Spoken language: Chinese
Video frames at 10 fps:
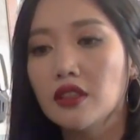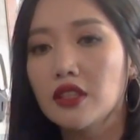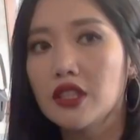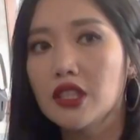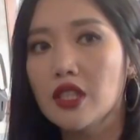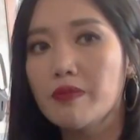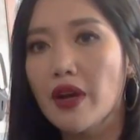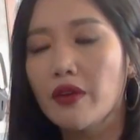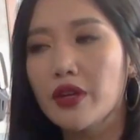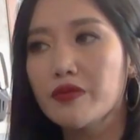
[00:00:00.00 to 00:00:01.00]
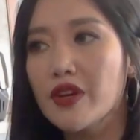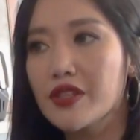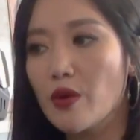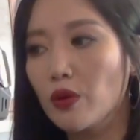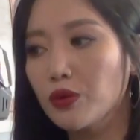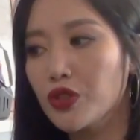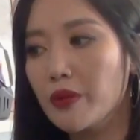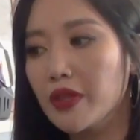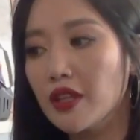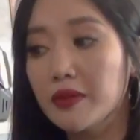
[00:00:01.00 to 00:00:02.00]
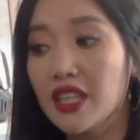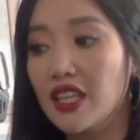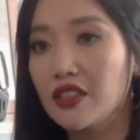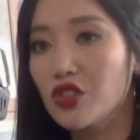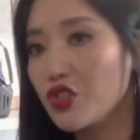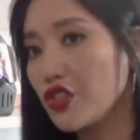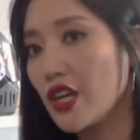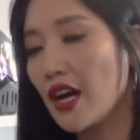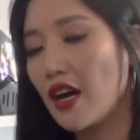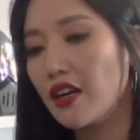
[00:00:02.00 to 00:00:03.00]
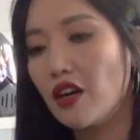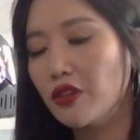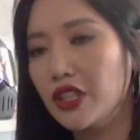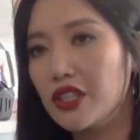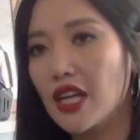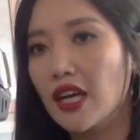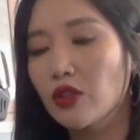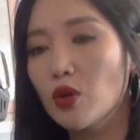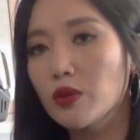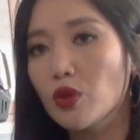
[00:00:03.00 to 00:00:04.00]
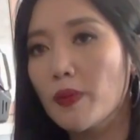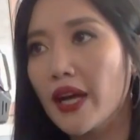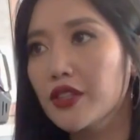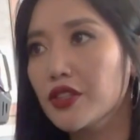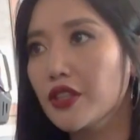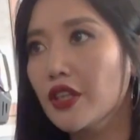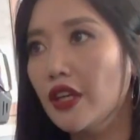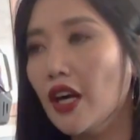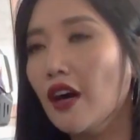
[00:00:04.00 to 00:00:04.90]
的一些表演放在网络上面，他们的音质啊，然后影像啊，都都拍摄的很